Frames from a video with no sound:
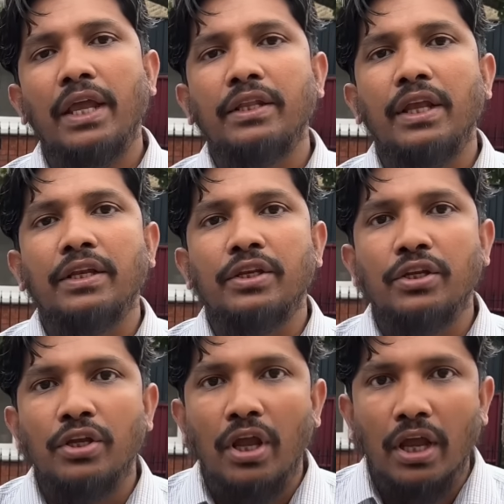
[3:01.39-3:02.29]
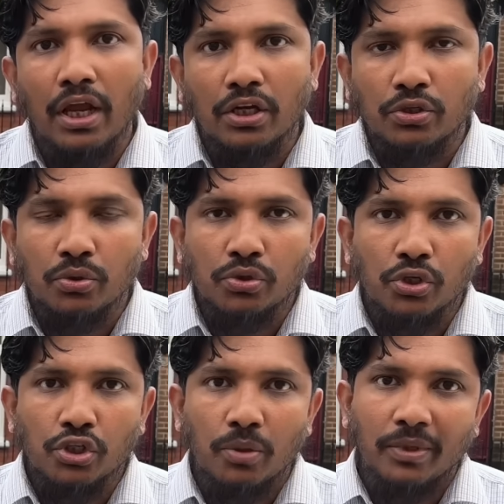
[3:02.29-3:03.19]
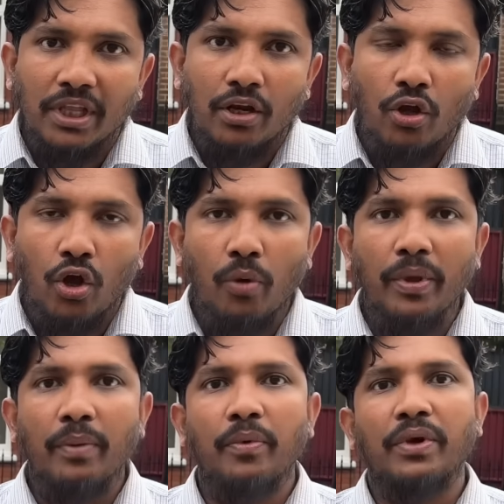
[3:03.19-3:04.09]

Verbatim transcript: এতে একটি সুষ্ঠু সমাধান হবে এবং